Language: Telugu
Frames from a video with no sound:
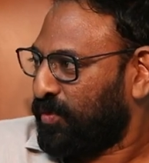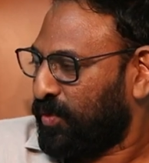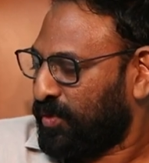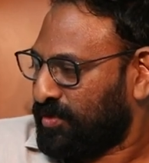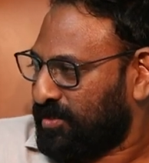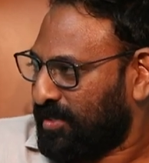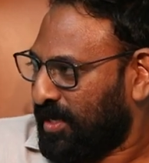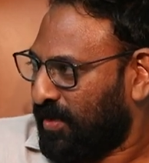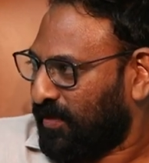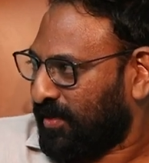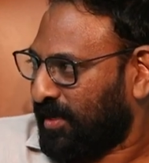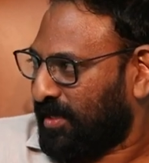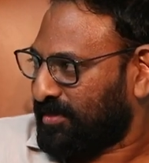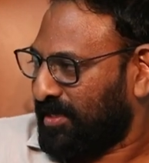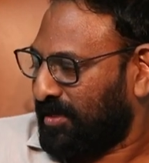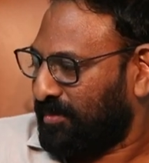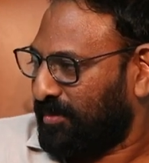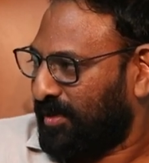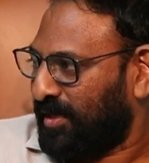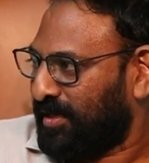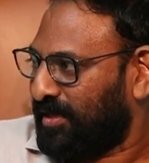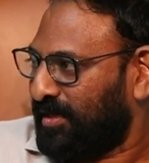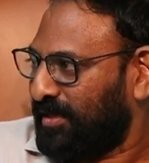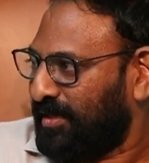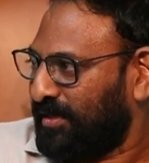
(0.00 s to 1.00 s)
వచ్చే
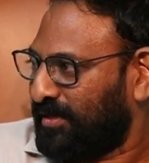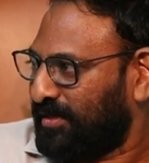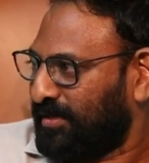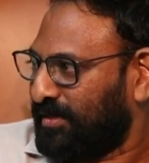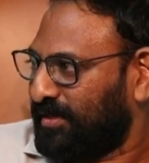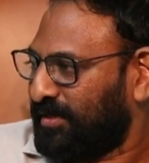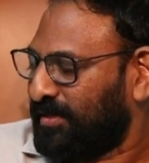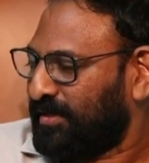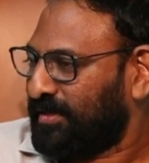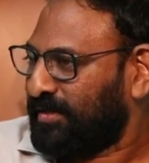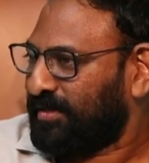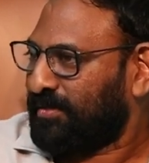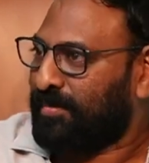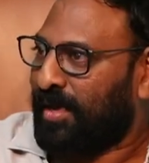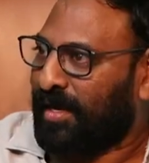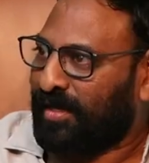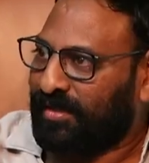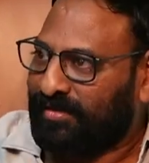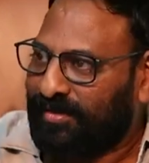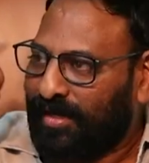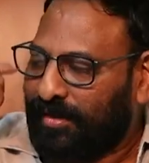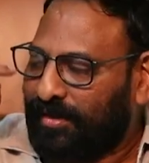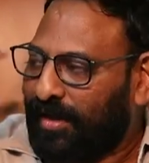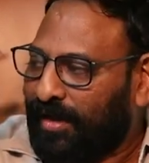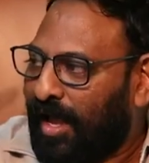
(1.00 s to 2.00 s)
అవకాశాన్ని బట్టి
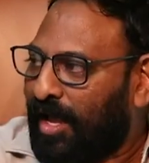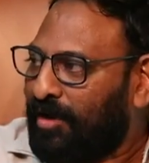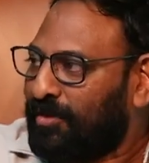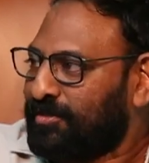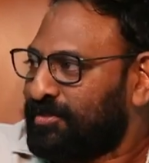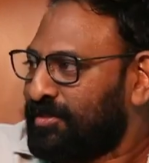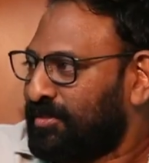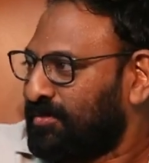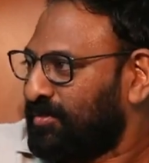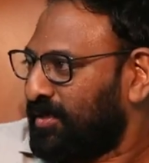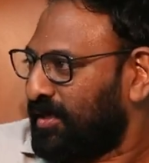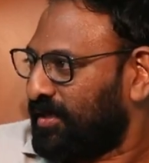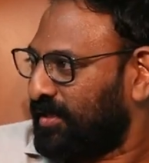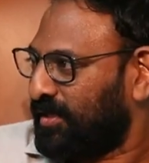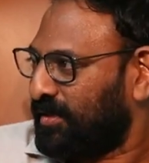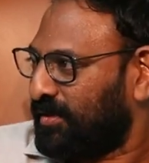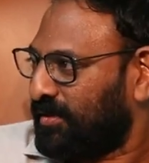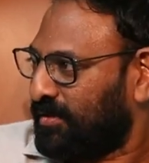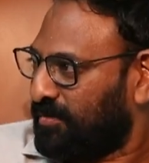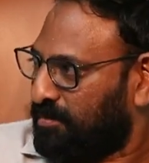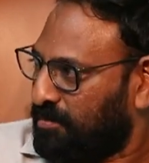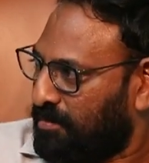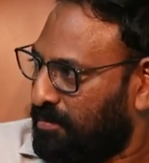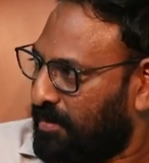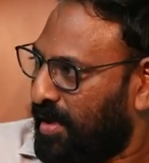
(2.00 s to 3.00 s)
మనకి తట్టే ఆలోచన బట్టి
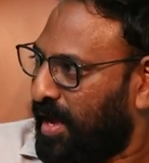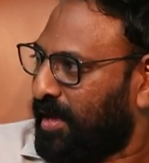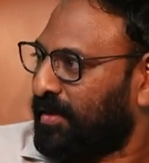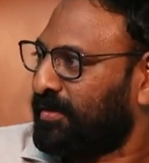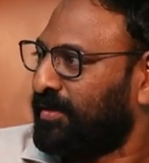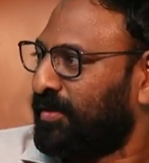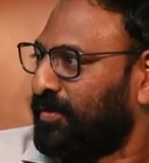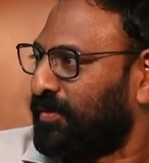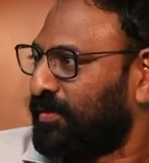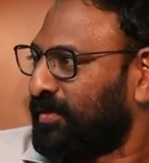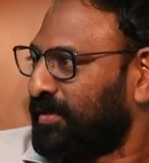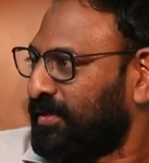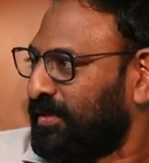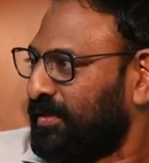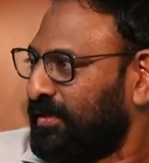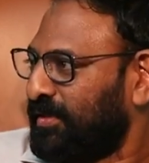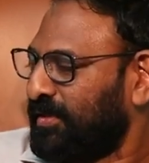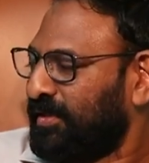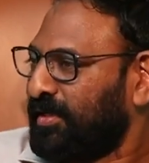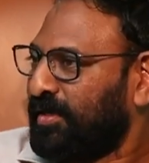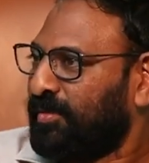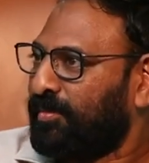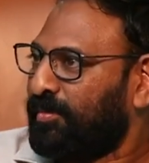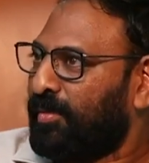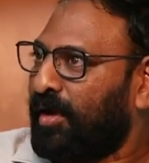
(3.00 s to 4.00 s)
మారుతూ ఉంటుంది
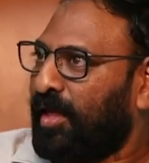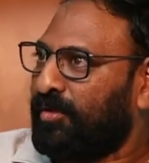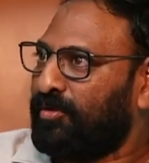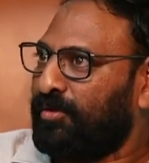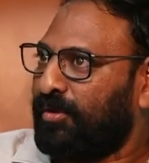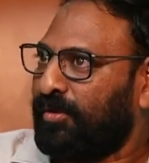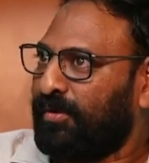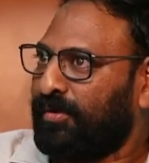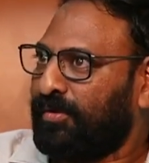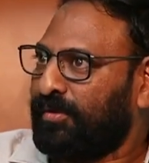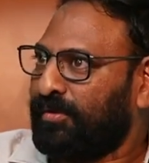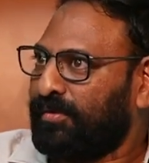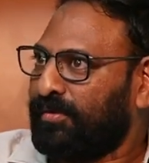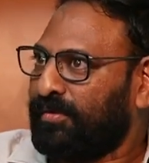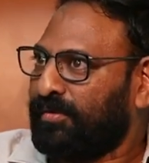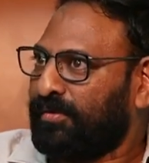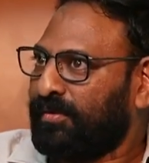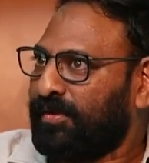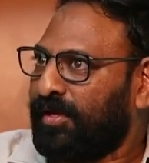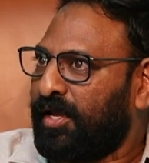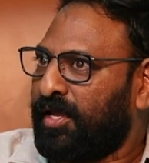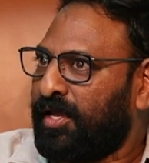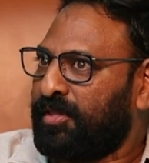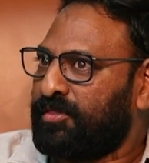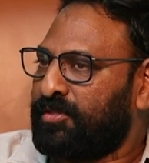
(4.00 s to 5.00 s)
ఇప్పుడు అందులో
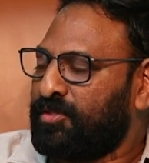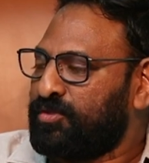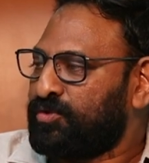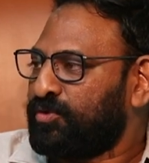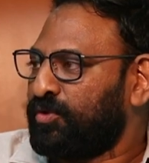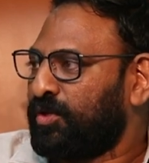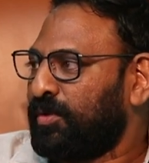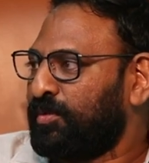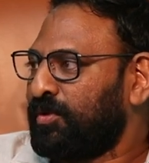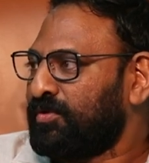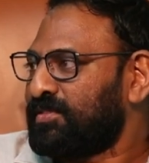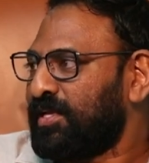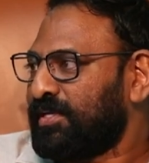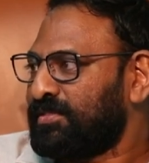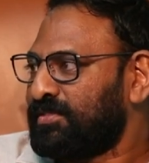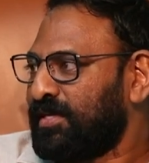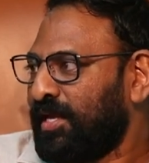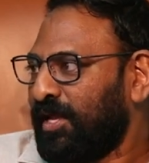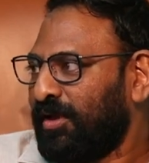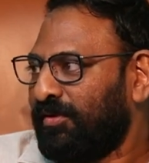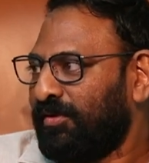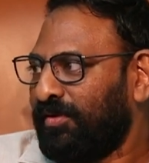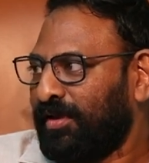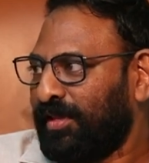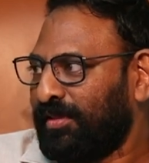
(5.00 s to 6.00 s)
ఏది తీసుకున్నా మనం సక్సెస్
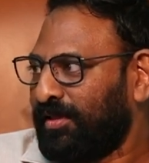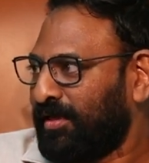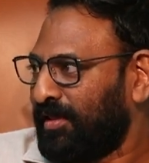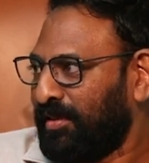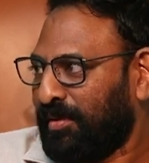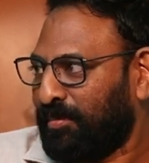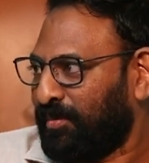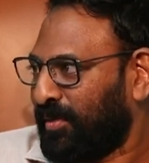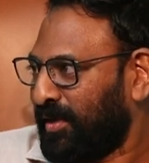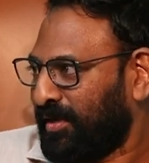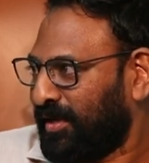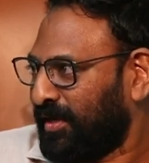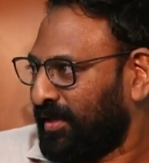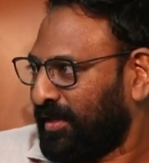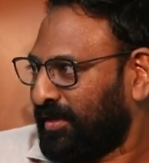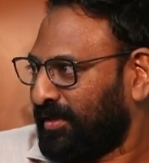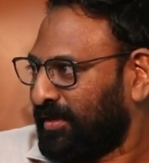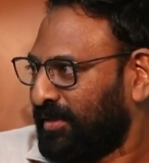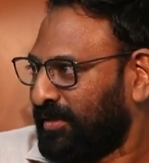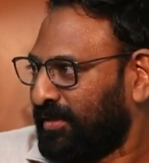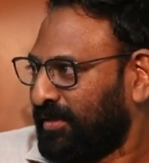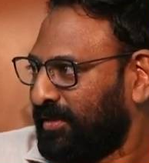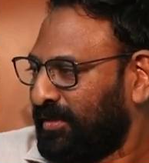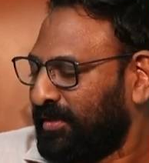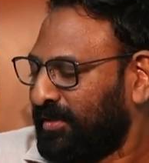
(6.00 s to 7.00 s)
అయ్యాం లేదనేది ఇంపార్టెంట్ కదండి